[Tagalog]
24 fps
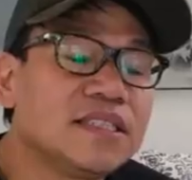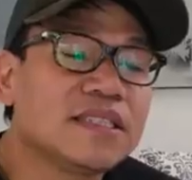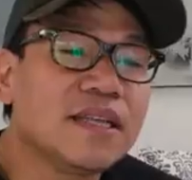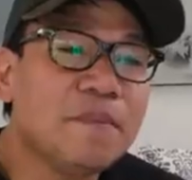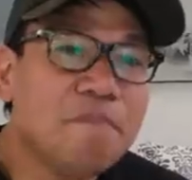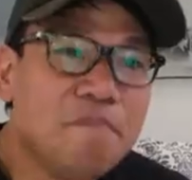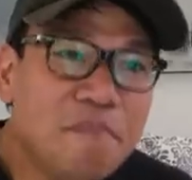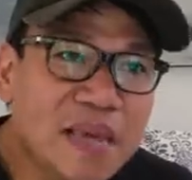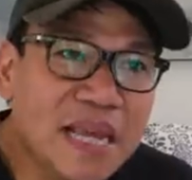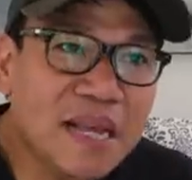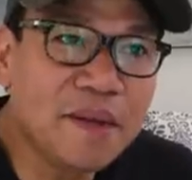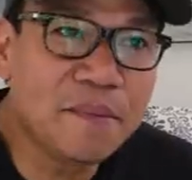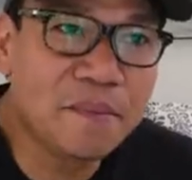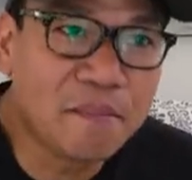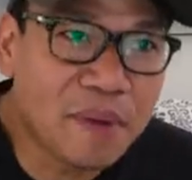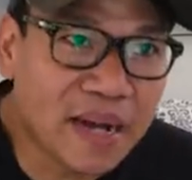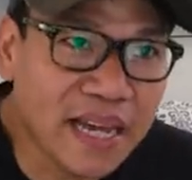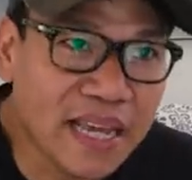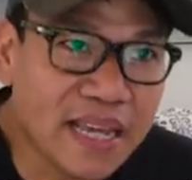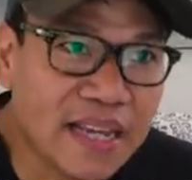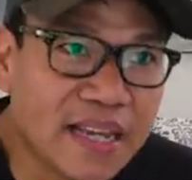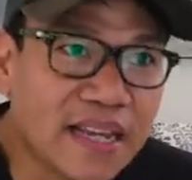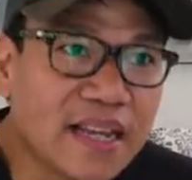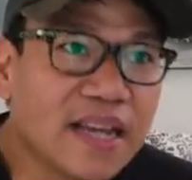Sa big
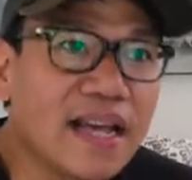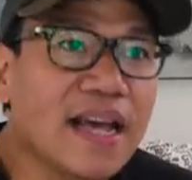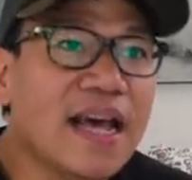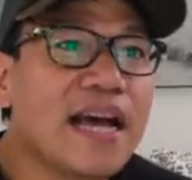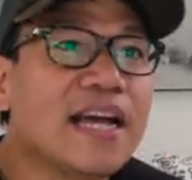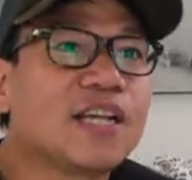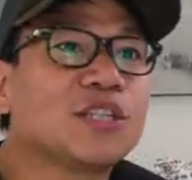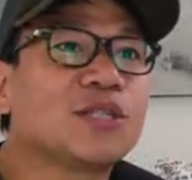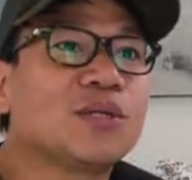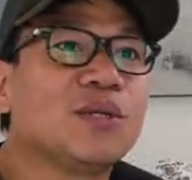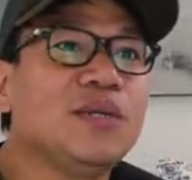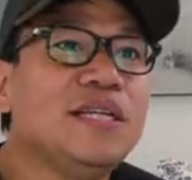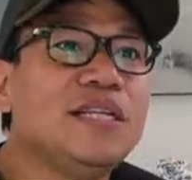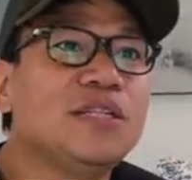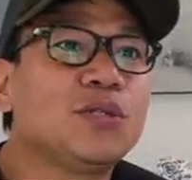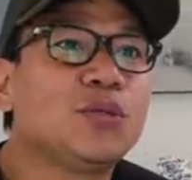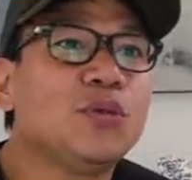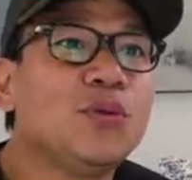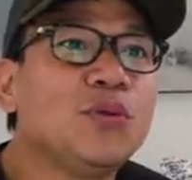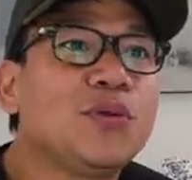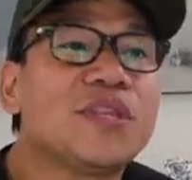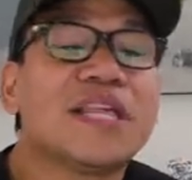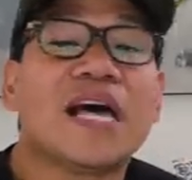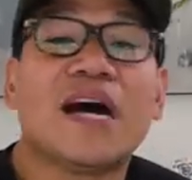bike, actually
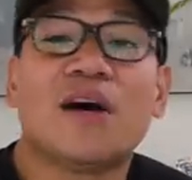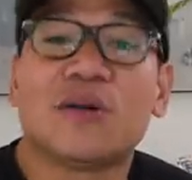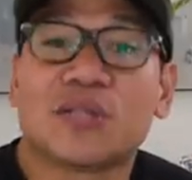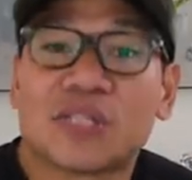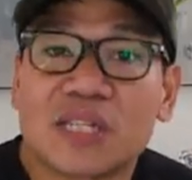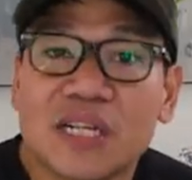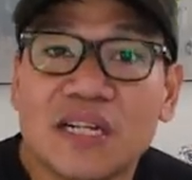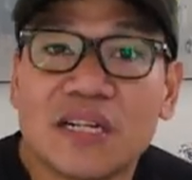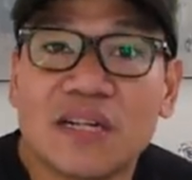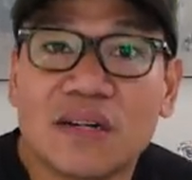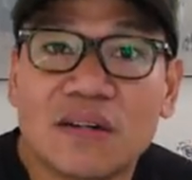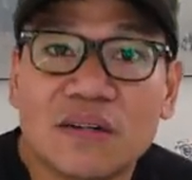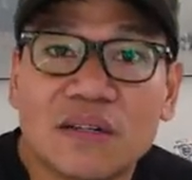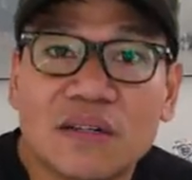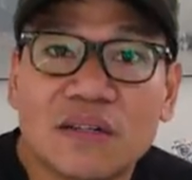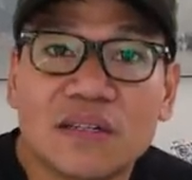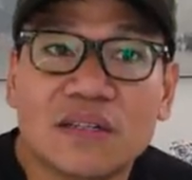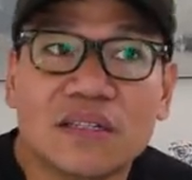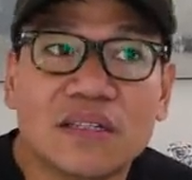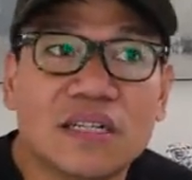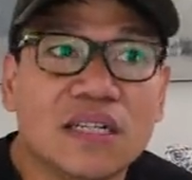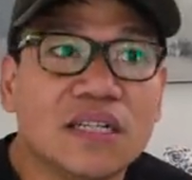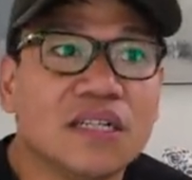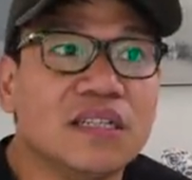2000
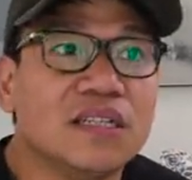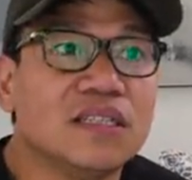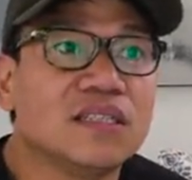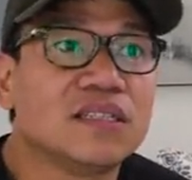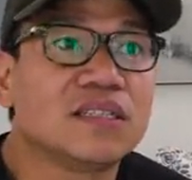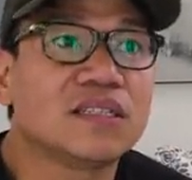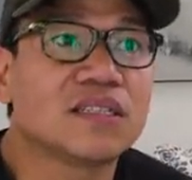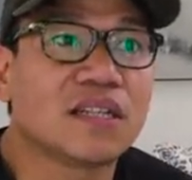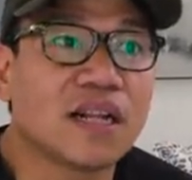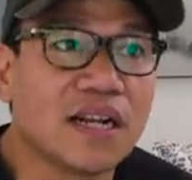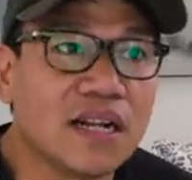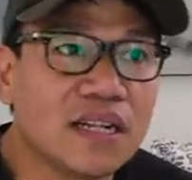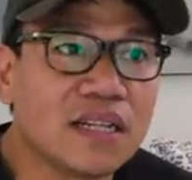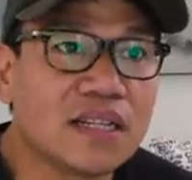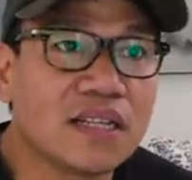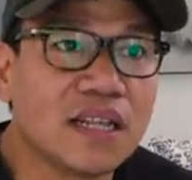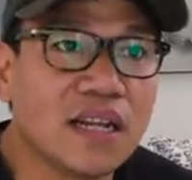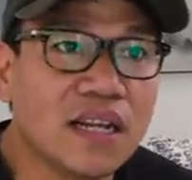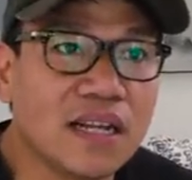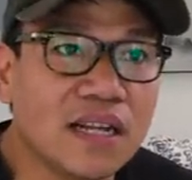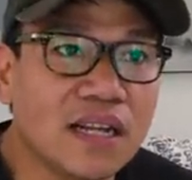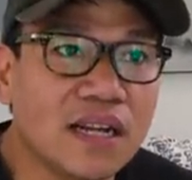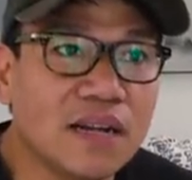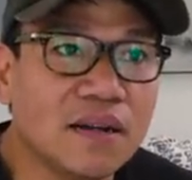ako nag-start
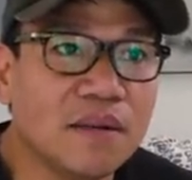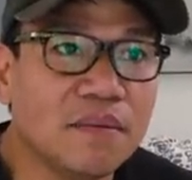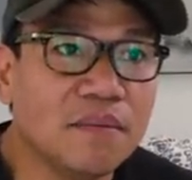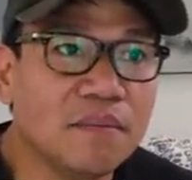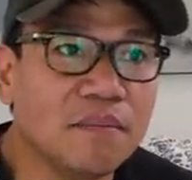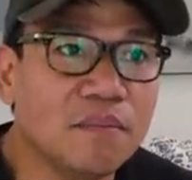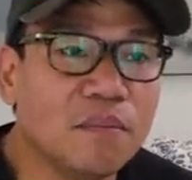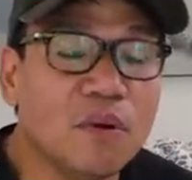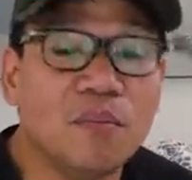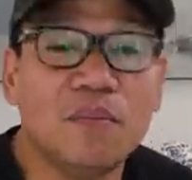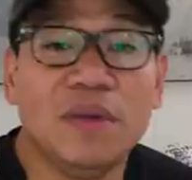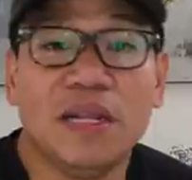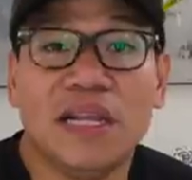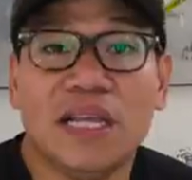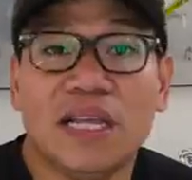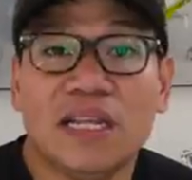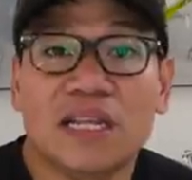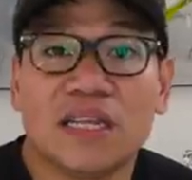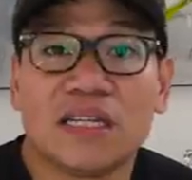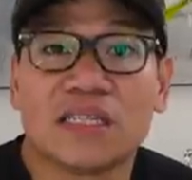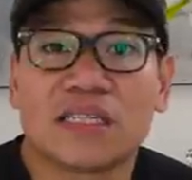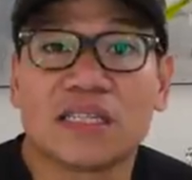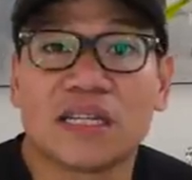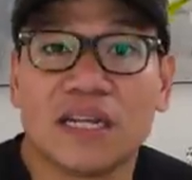talagang
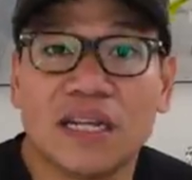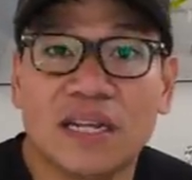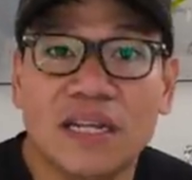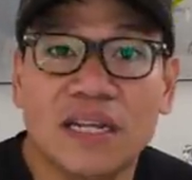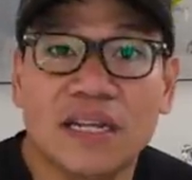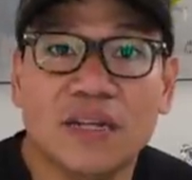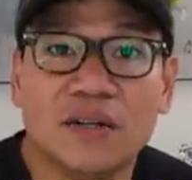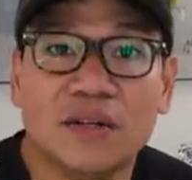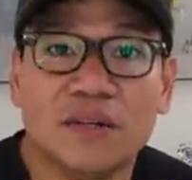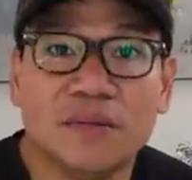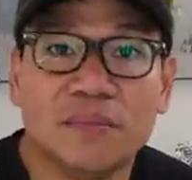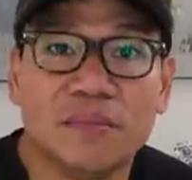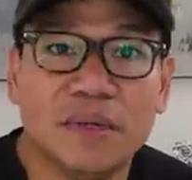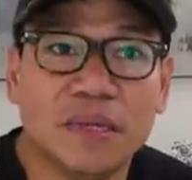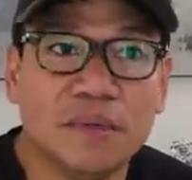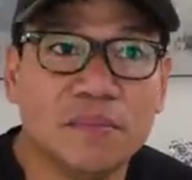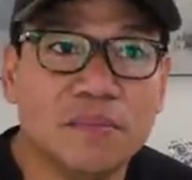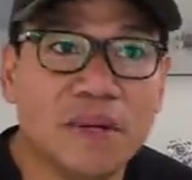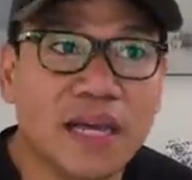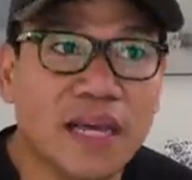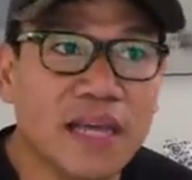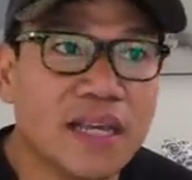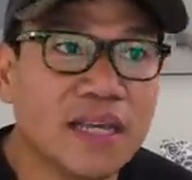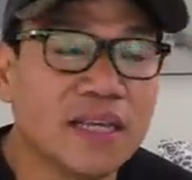bumili ng sarili kong big
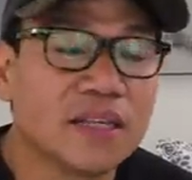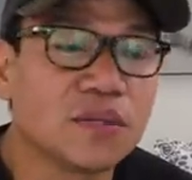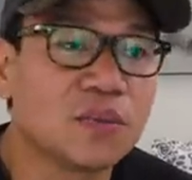bike.